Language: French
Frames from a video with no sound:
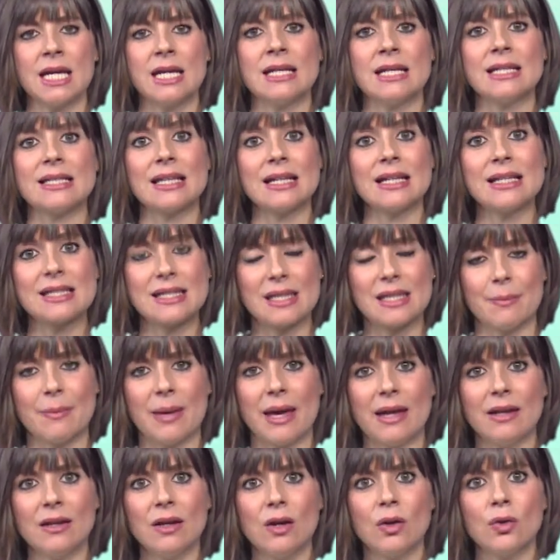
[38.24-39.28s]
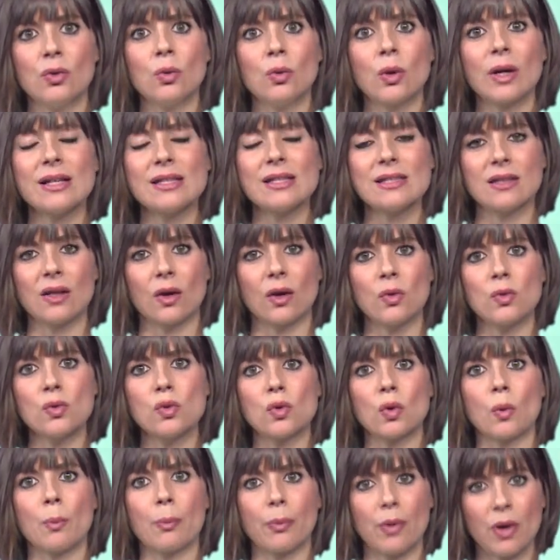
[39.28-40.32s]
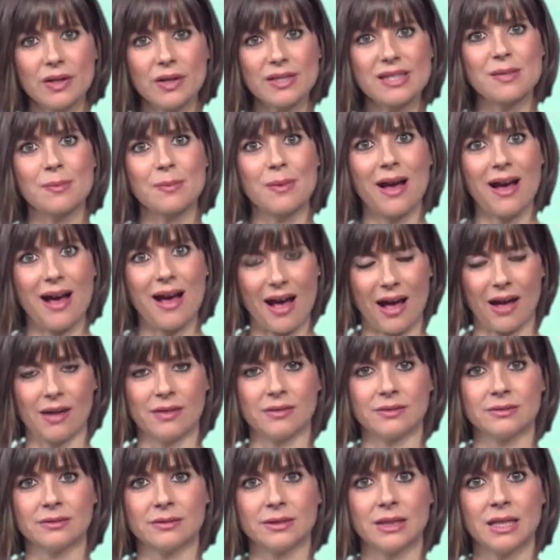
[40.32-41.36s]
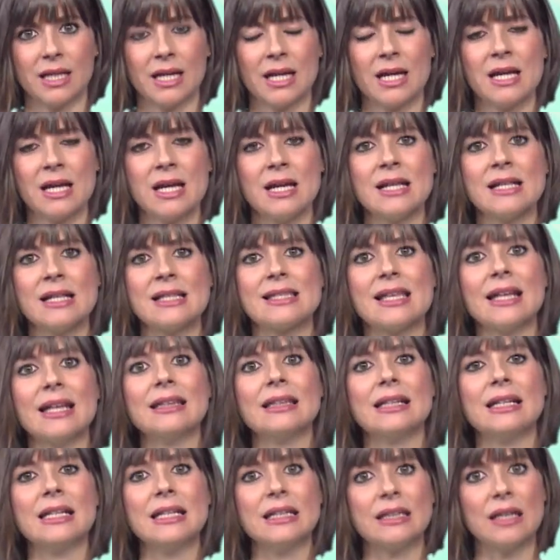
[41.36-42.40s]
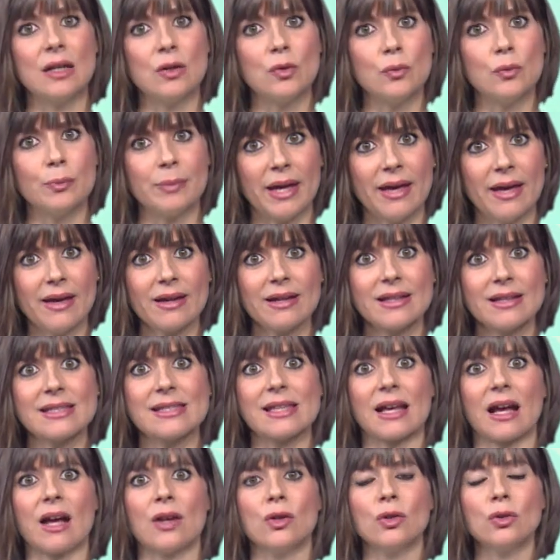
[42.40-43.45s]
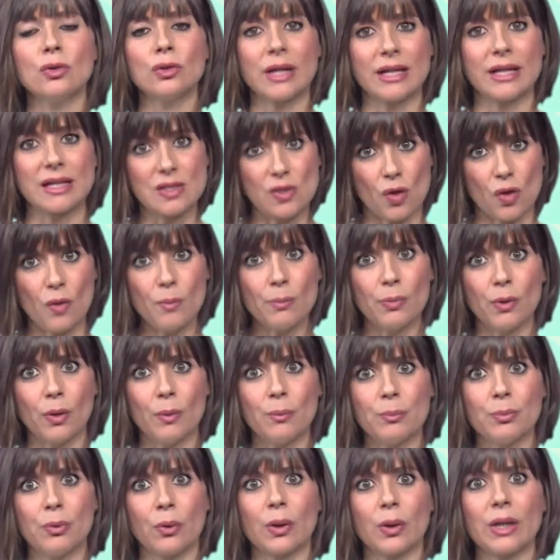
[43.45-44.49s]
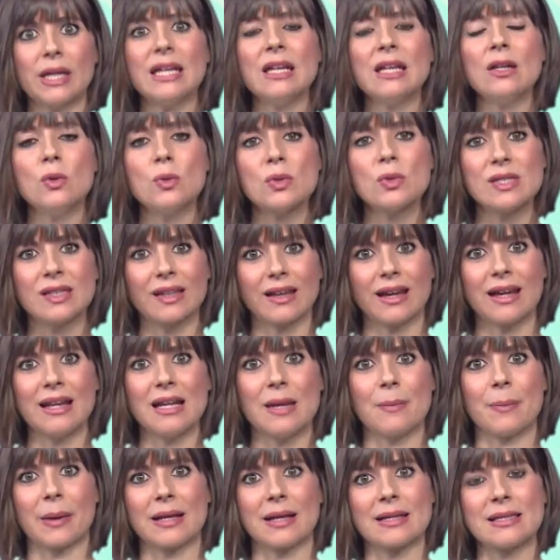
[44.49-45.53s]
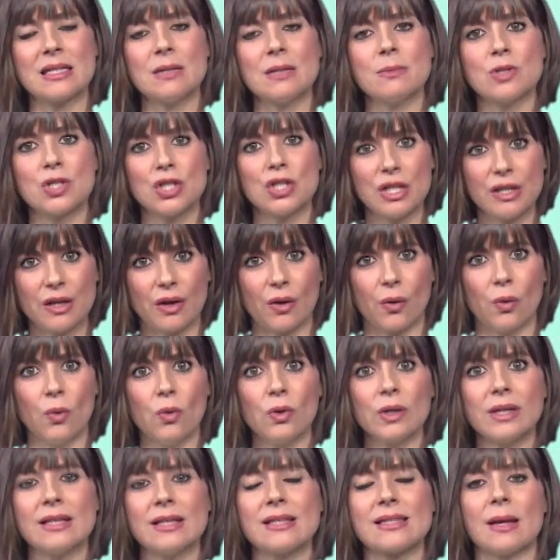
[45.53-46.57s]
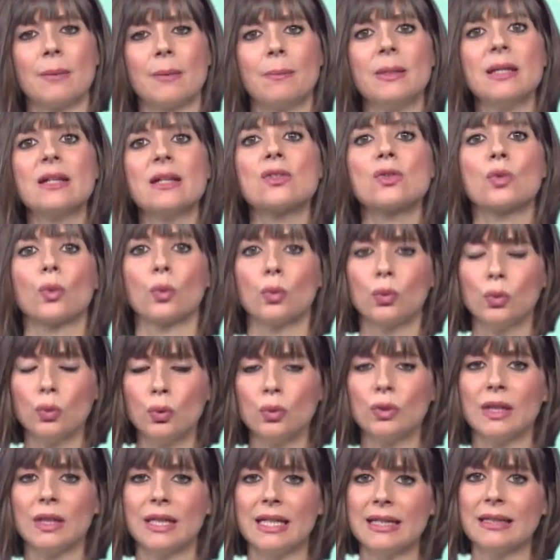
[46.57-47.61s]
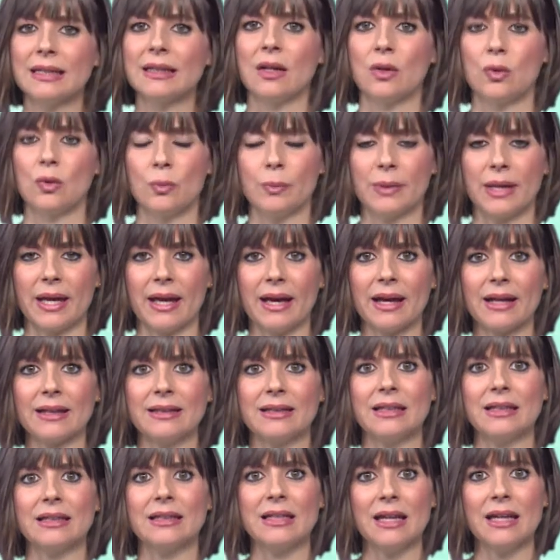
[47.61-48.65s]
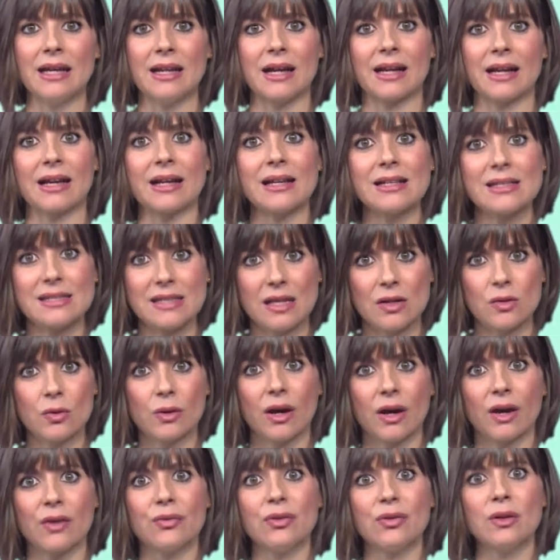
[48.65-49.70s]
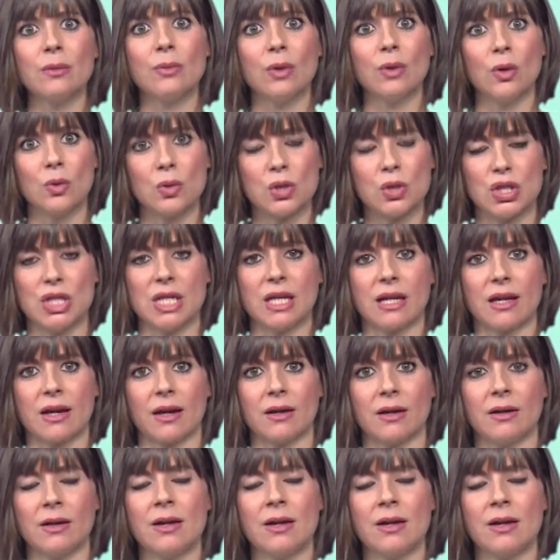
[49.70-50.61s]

Cette semaine, nous resterons sur Proxima 1. Cette ligne de lumière sera notre exemple pour illustrer les principes généraux qui s'appliquent sur toute ligne de lumière dédiée à la cristallographie biologique,